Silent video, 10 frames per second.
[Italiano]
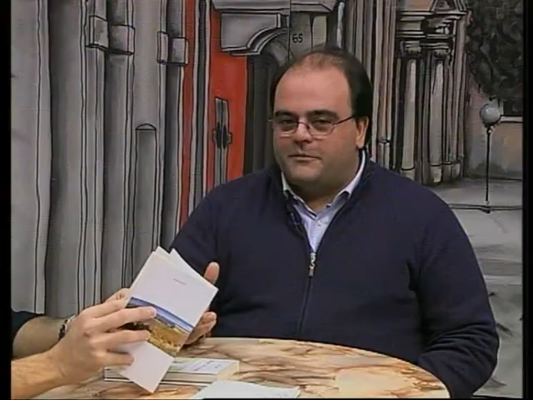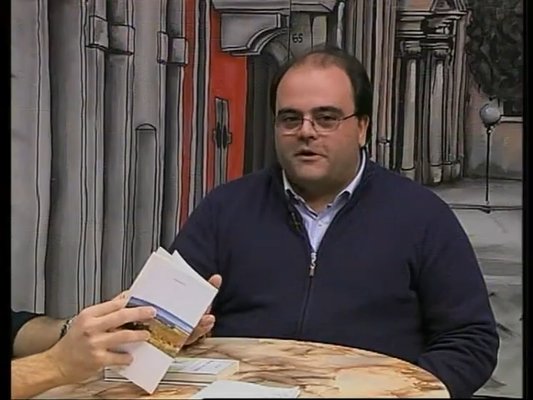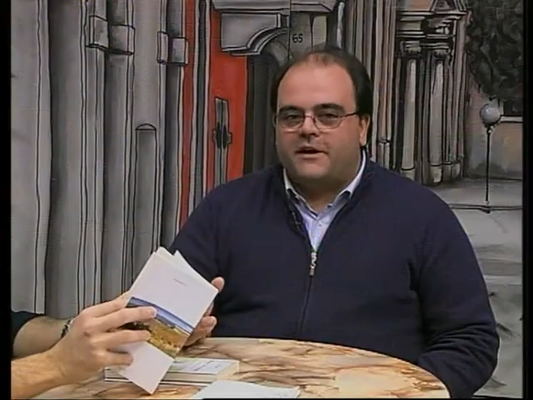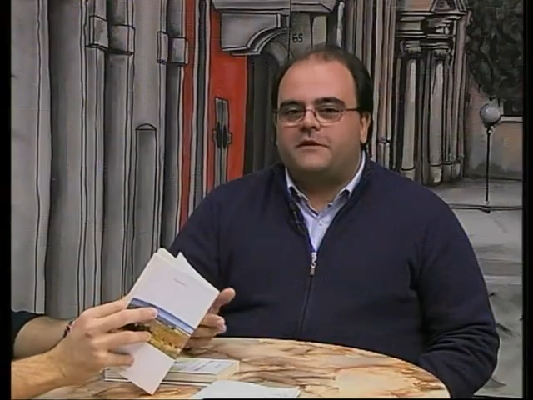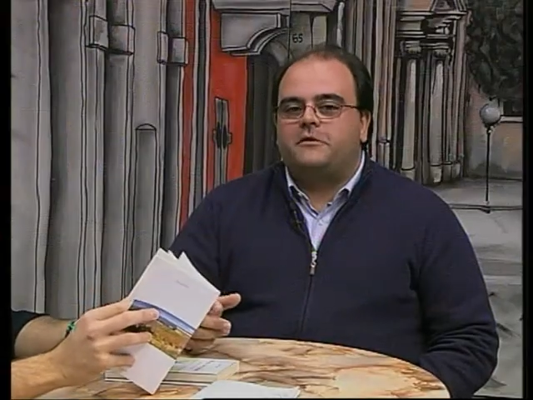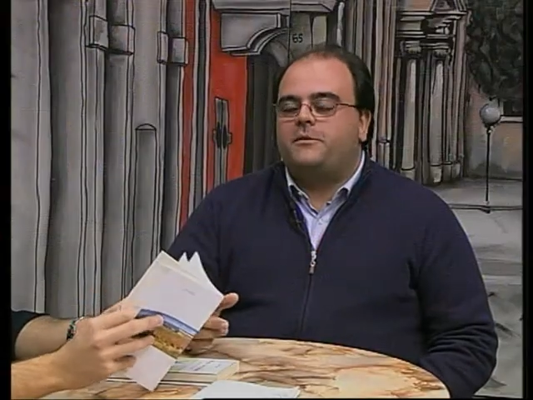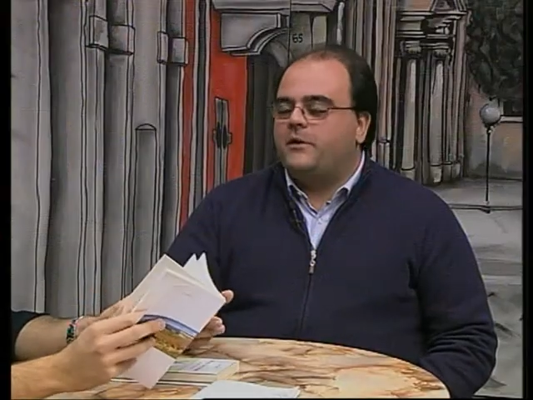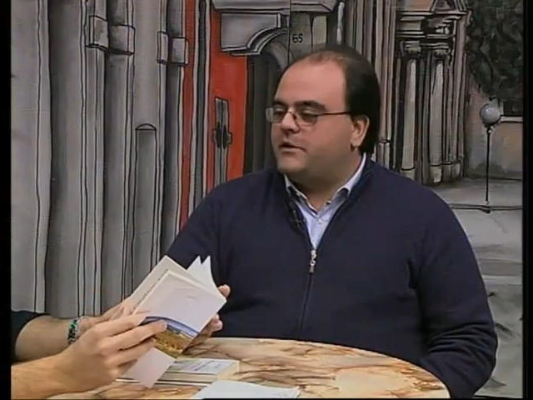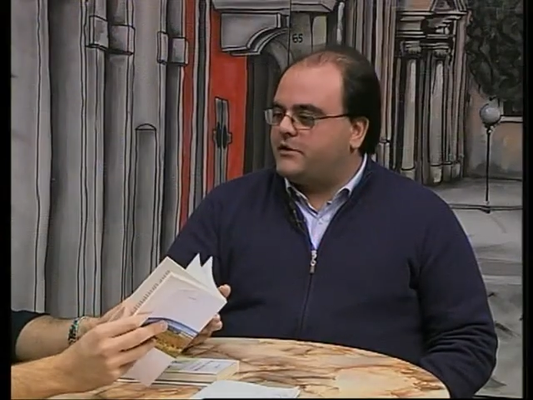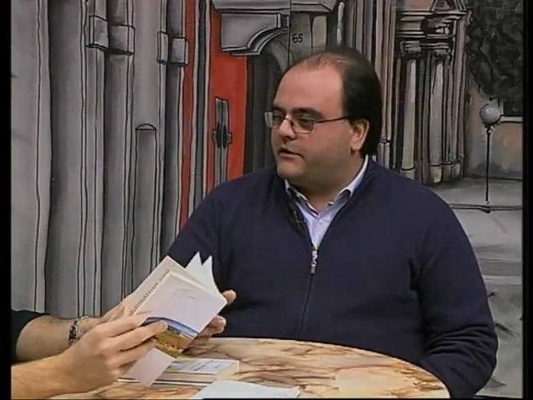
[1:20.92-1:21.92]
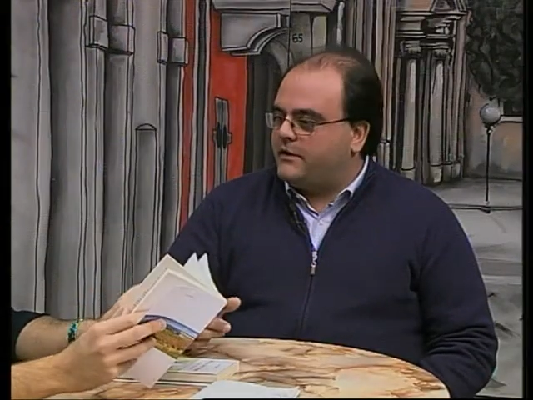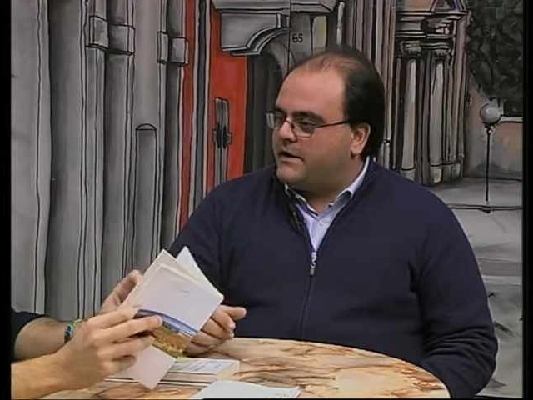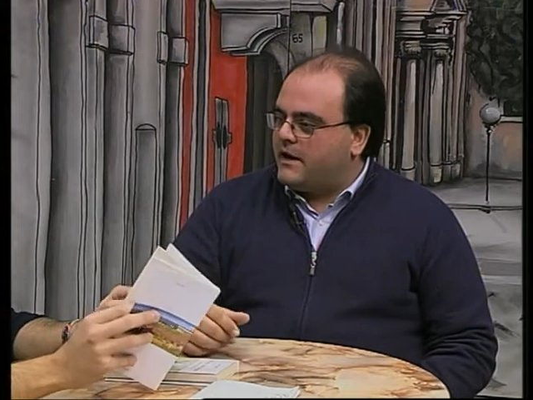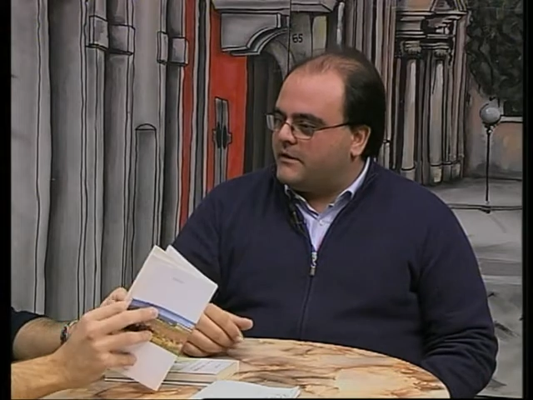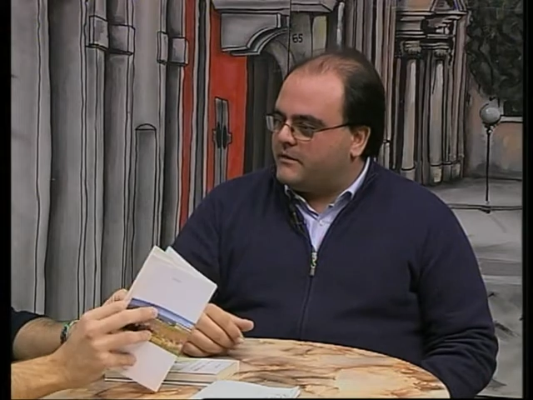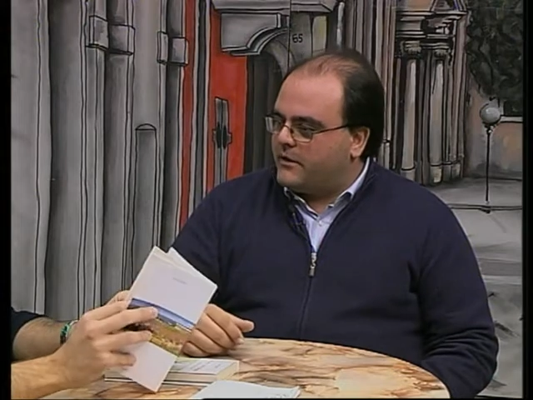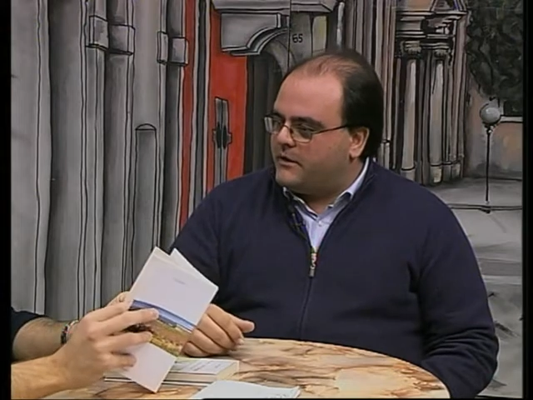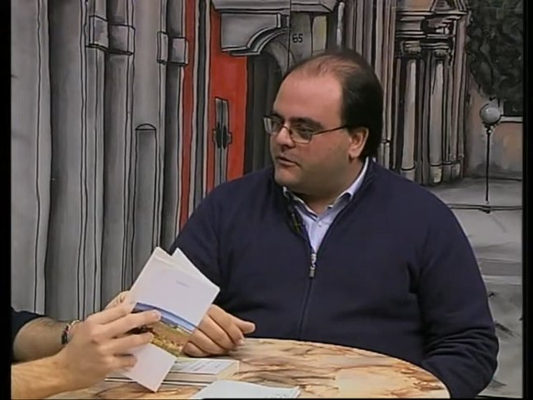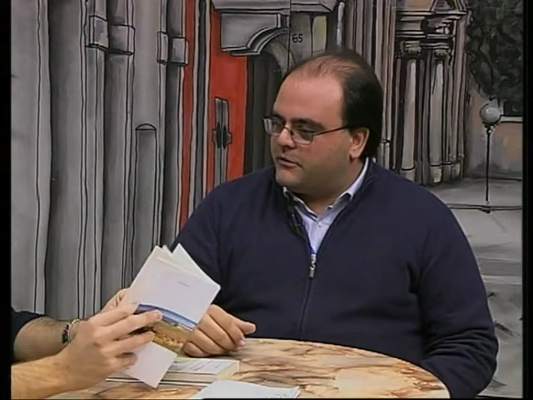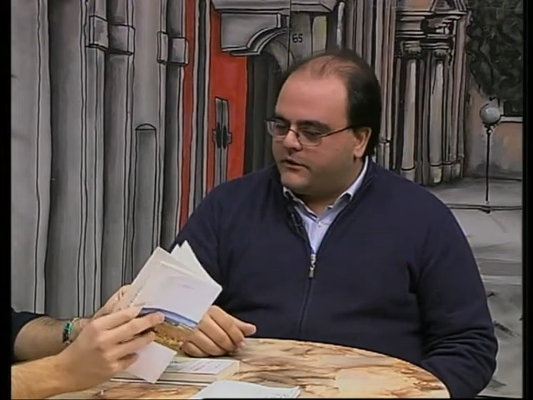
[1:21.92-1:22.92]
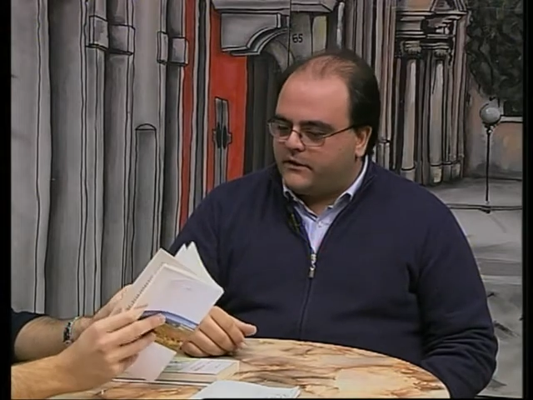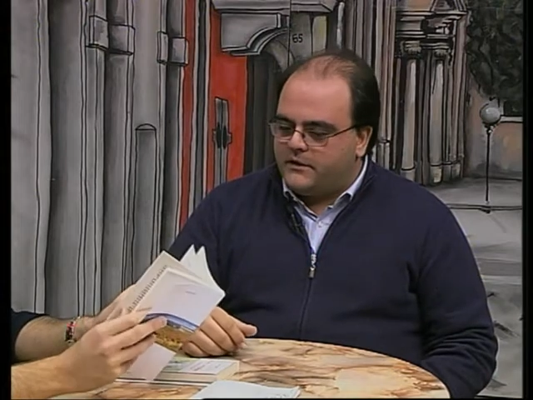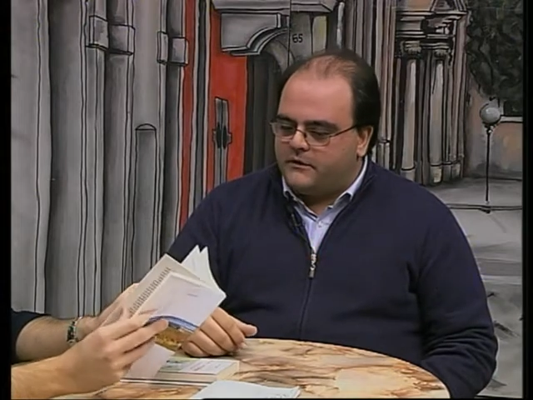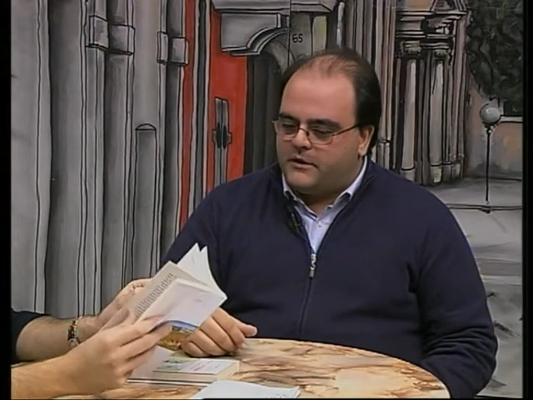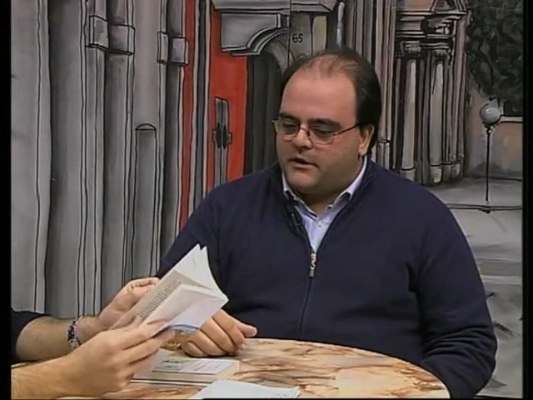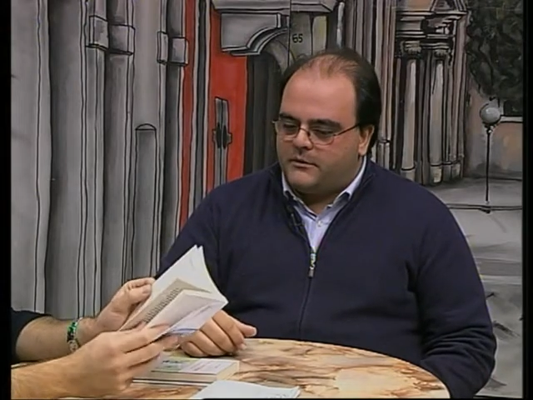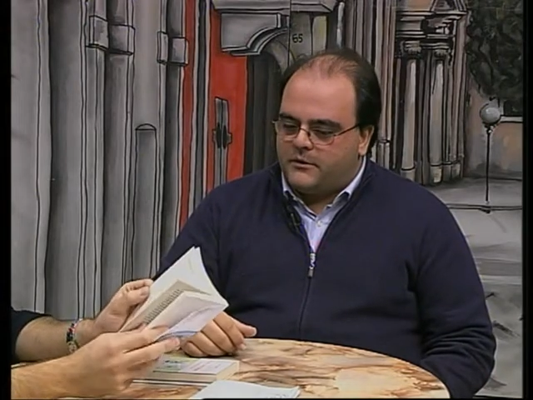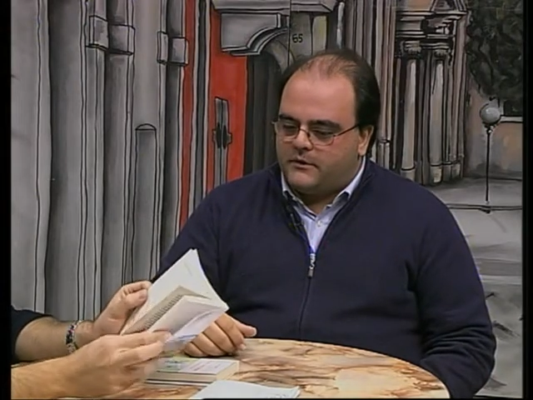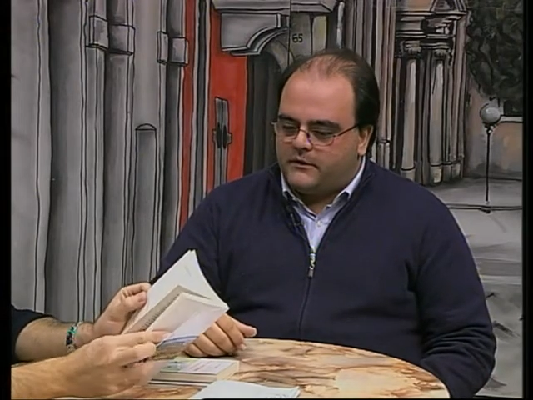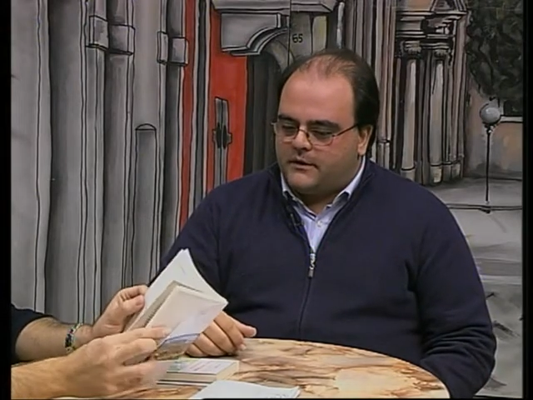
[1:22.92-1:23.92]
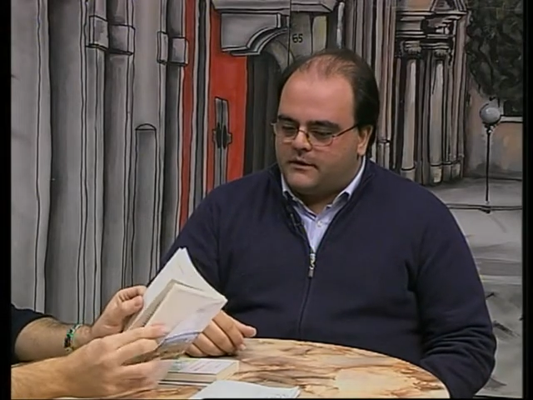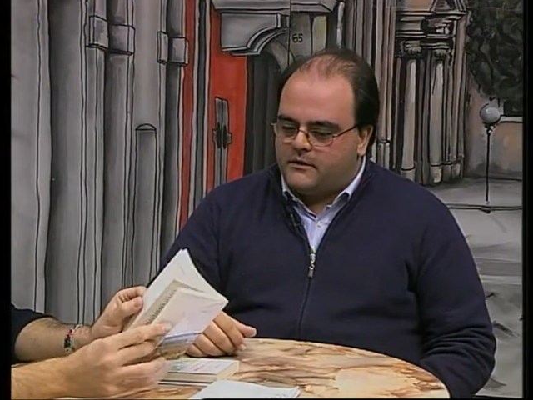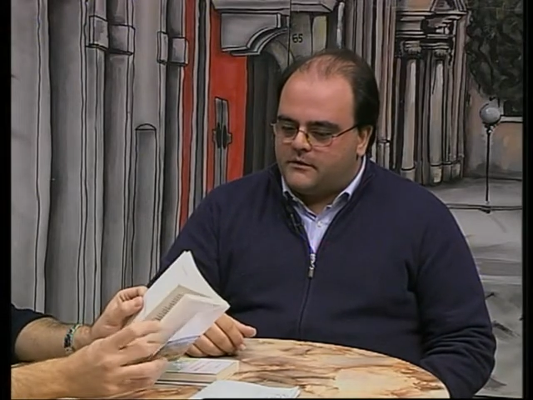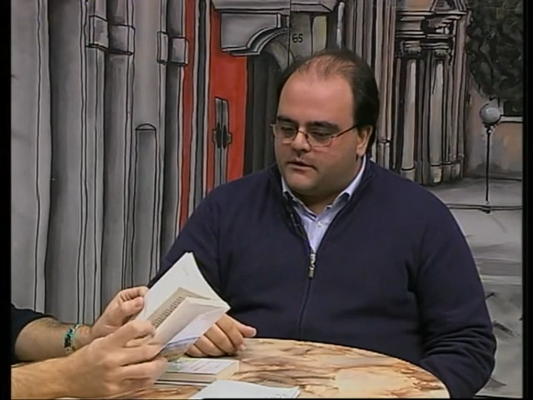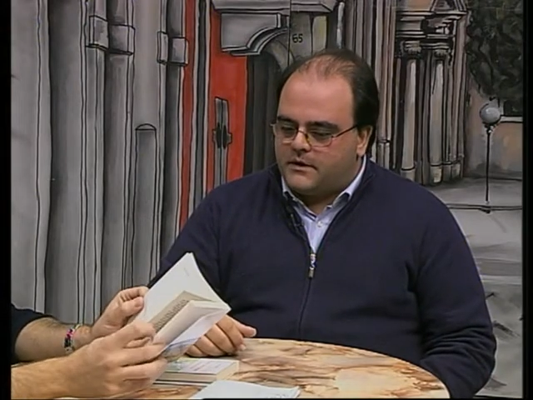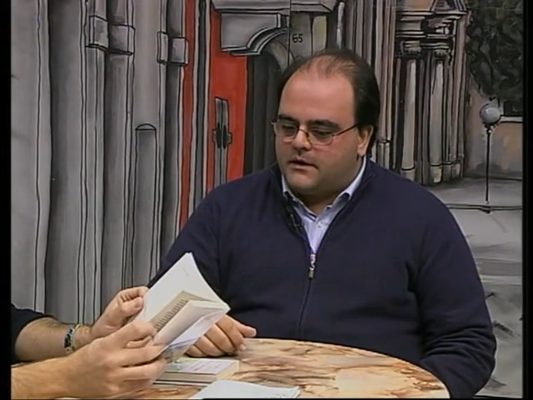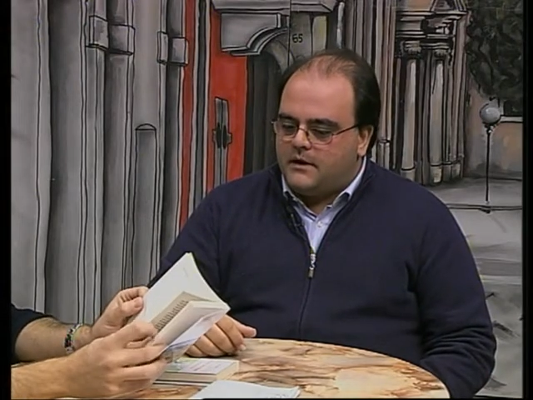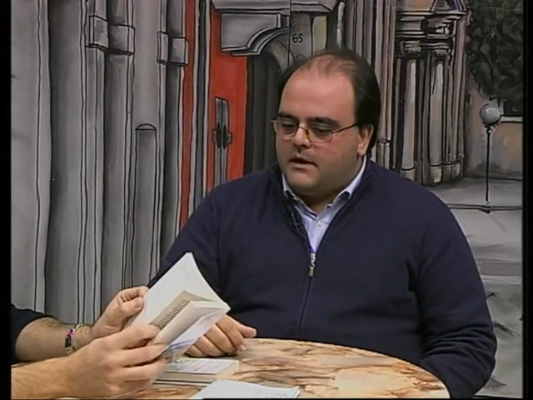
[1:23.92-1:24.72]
un ragazzo di appena 17 anni fra gli autori selezionati per questa raccolta.